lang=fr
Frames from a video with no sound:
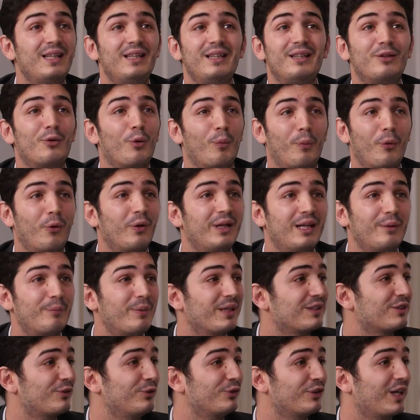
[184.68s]
ils comprenaient pas
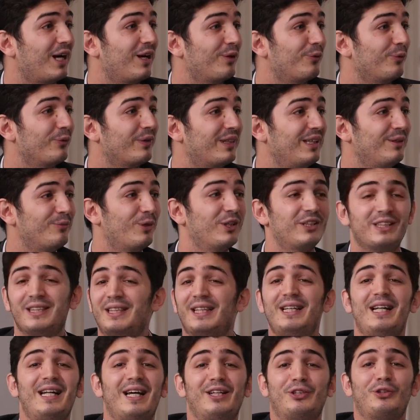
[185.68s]
ce que je racontais. moi
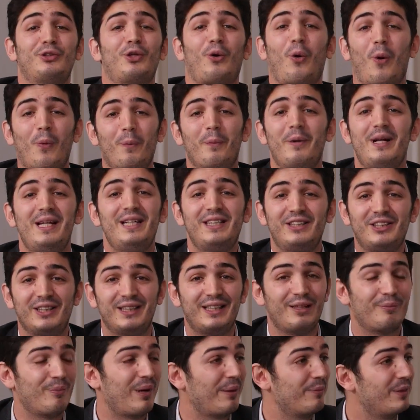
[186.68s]
j'étais là, je tremblais,
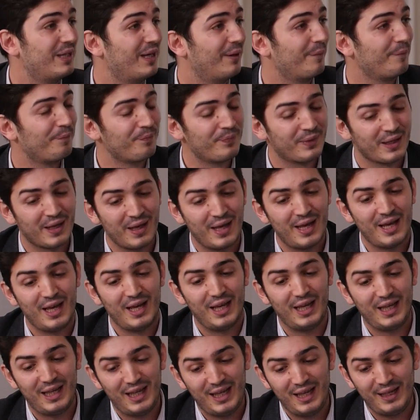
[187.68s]
j'étais pas bien.
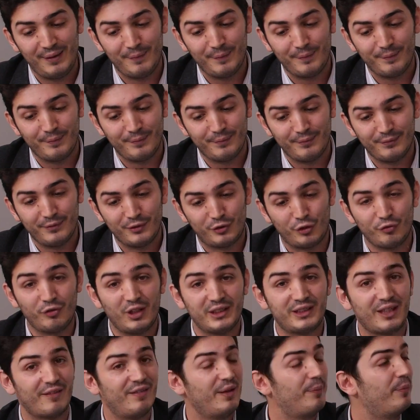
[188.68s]
Et tu vois,
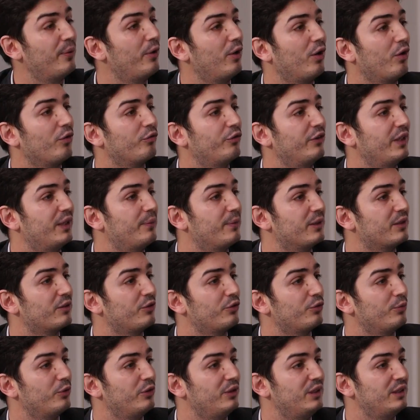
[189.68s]
j'avais peur en fait, parce que
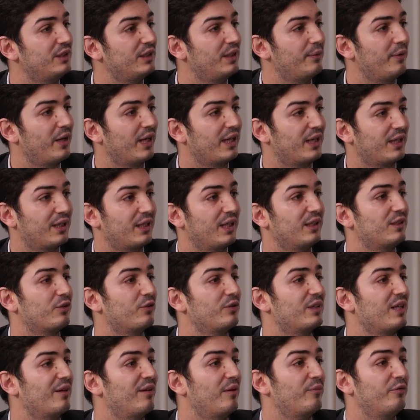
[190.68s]
je me disais, bah, qu'est-ce que
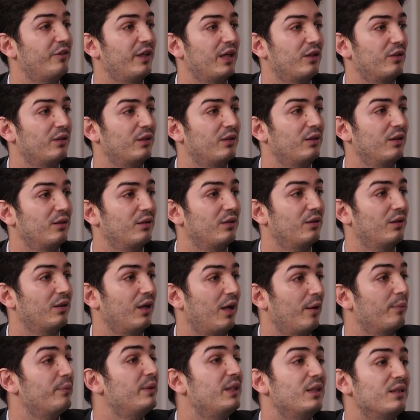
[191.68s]
ça va me faire de,
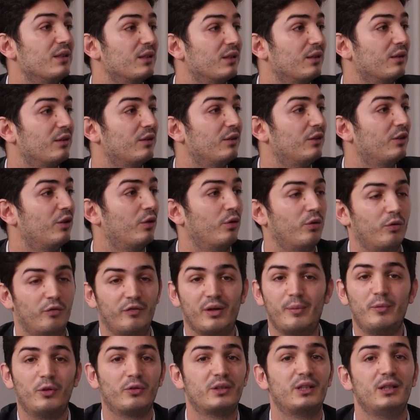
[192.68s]
un bid on
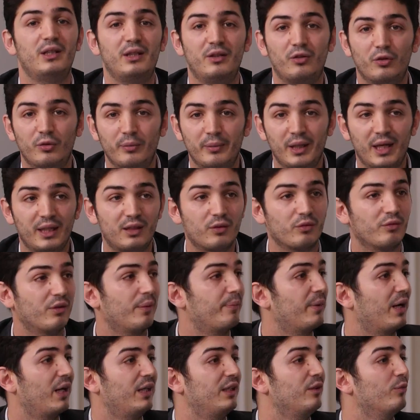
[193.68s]
va me lancer des tomates, on va
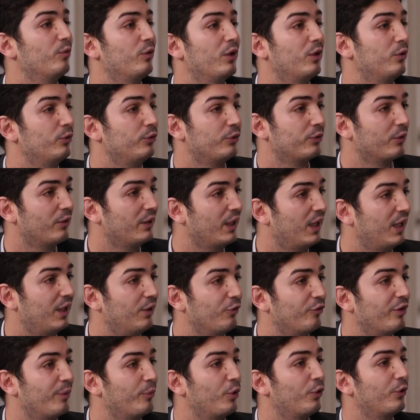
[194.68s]
parler de moi au journal.
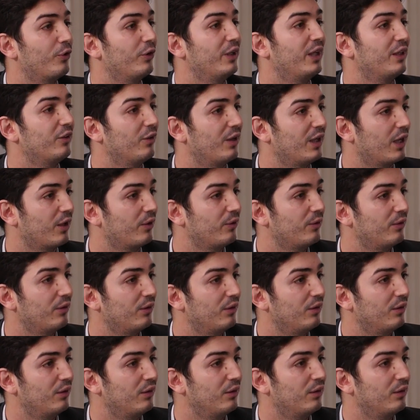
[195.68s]
On va Tout le monde va se foutre de ma